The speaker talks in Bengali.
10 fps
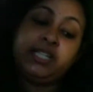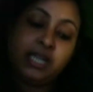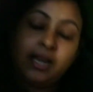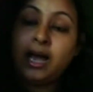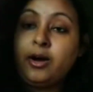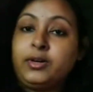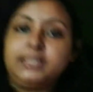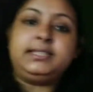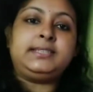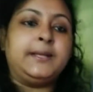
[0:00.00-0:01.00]
বিশাল হাওয়া
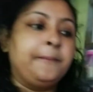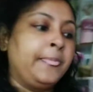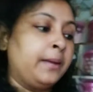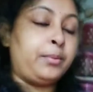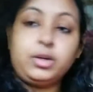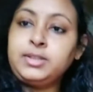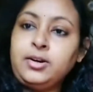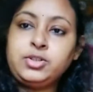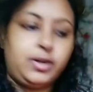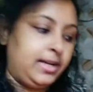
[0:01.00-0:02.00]
দিচ্ছে
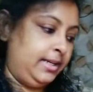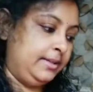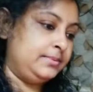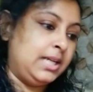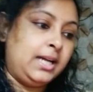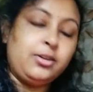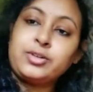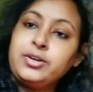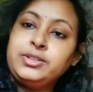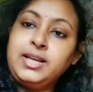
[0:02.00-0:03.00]
পর্দাও সরাইনি যা
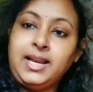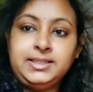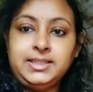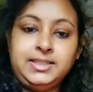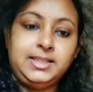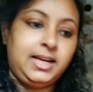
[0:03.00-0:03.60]
দরকার হচ্ছে লাইট জ্বেলে